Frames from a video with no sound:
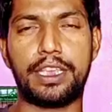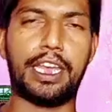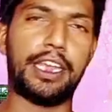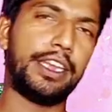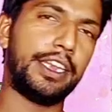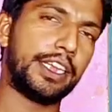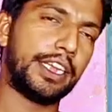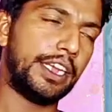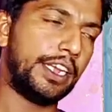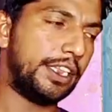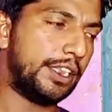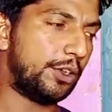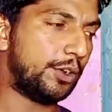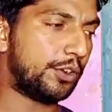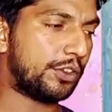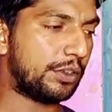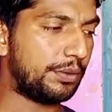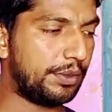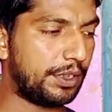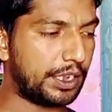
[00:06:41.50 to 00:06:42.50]
कहने के लिए
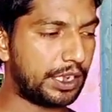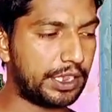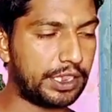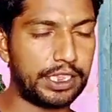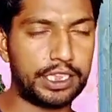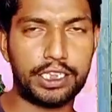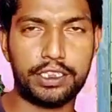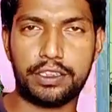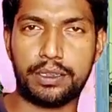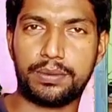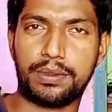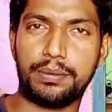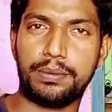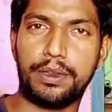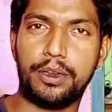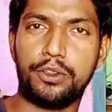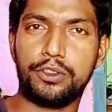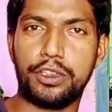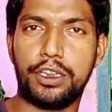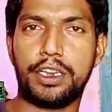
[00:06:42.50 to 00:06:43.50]
देखो सब ये कहते हैं कि सबसे
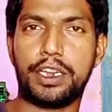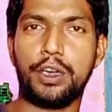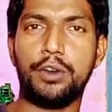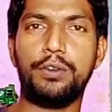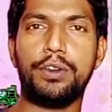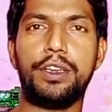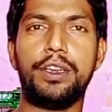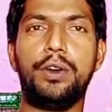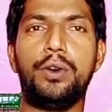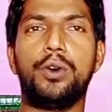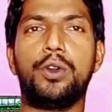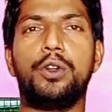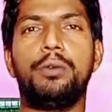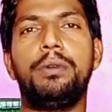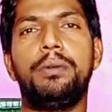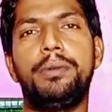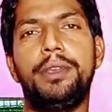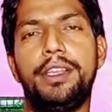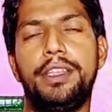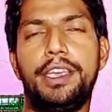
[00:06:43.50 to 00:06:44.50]
पहले उसे हटाओ वरना
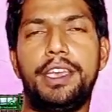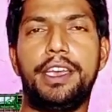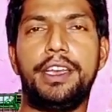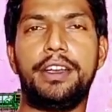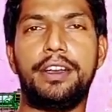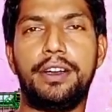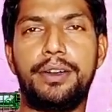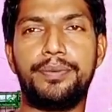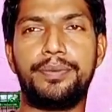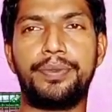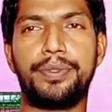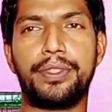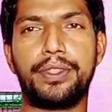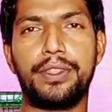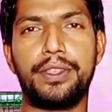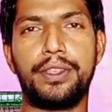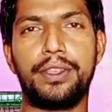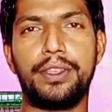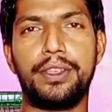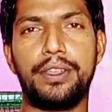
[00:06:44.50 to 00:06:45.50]
औरों में भी आ जाएगा
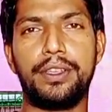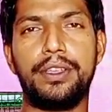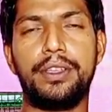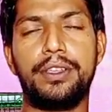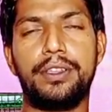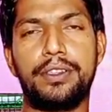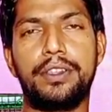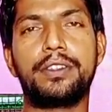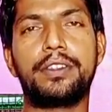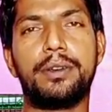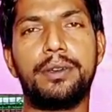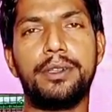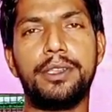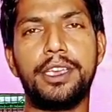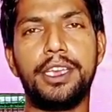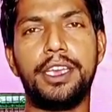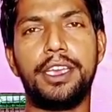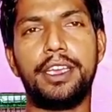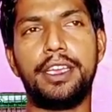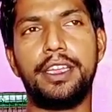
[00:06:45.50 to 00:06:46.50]
समझ
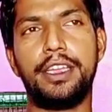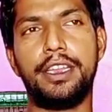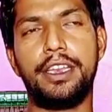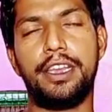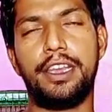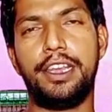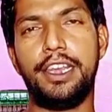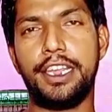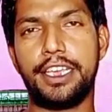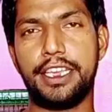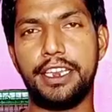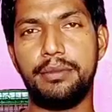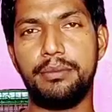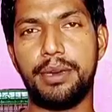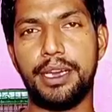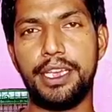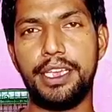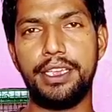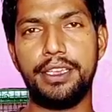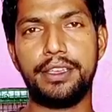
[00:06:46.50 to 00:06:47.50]
गए
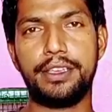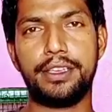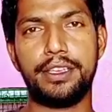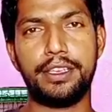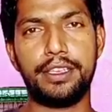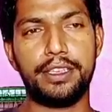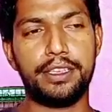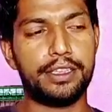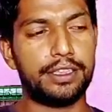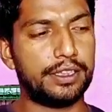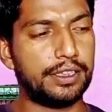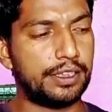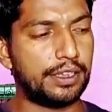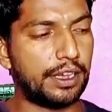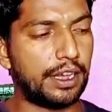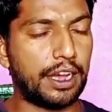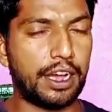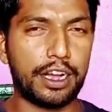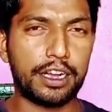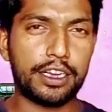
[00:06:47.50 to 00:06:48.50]
लेकिन भाई
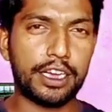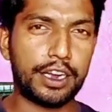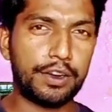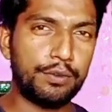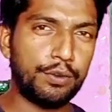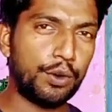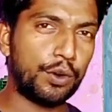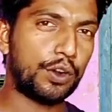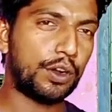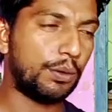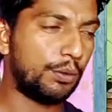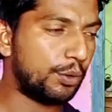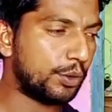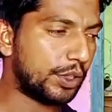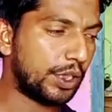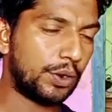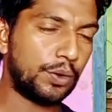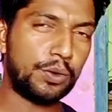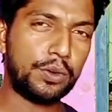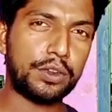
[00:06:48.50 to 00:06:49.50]
अगर वो
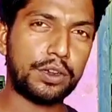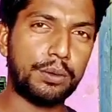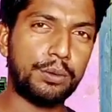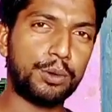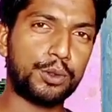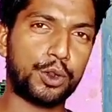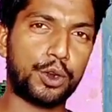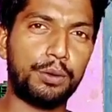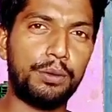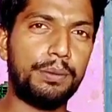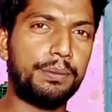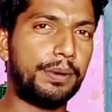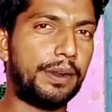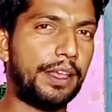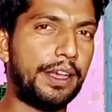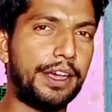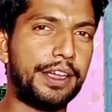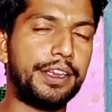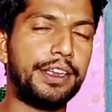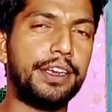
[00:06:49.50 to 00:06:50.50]
कबूतर उन कबूतरों में
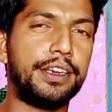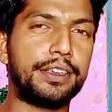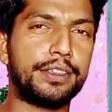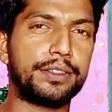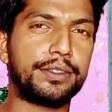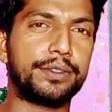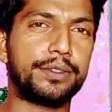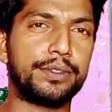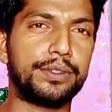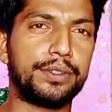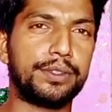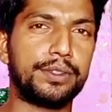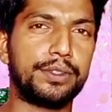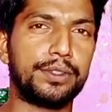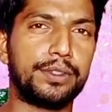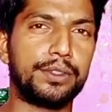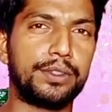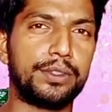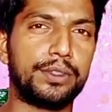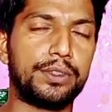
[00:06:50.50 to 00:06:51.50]
पड़ा है ना
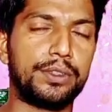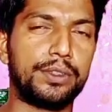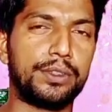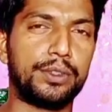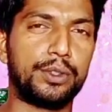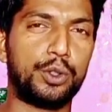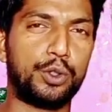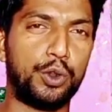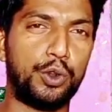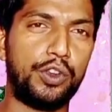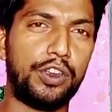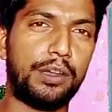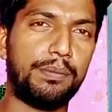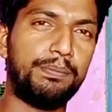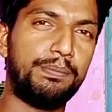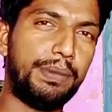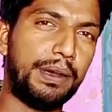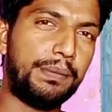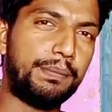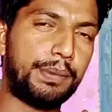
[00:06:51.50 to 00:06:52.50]
तो
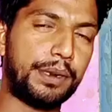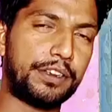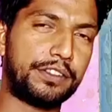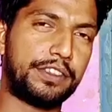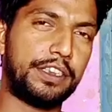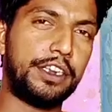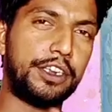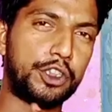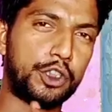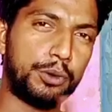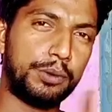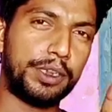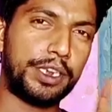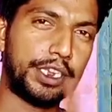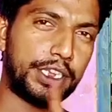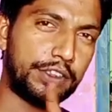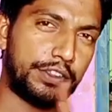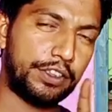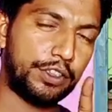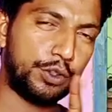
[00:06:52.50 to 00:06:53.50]
90 परसेंट
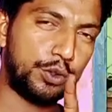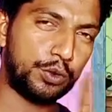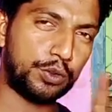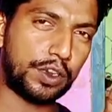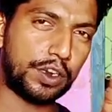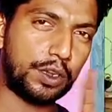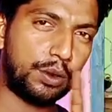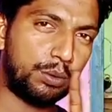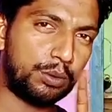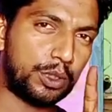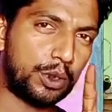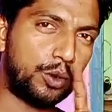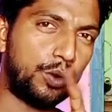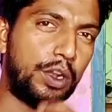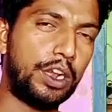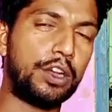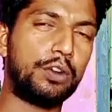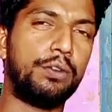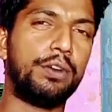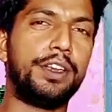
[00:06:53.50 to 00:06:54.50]
तुम्हारे किसी दूसरे कबूतर
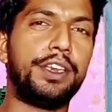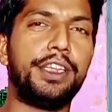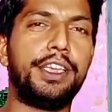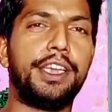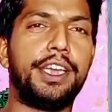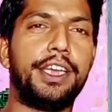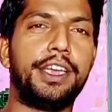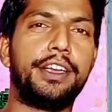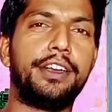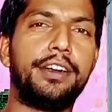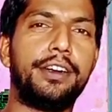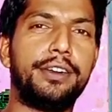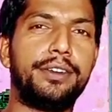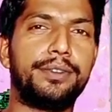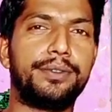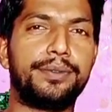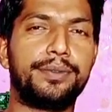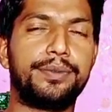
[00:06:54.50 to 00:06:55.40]
को लकवा नहीं आएगा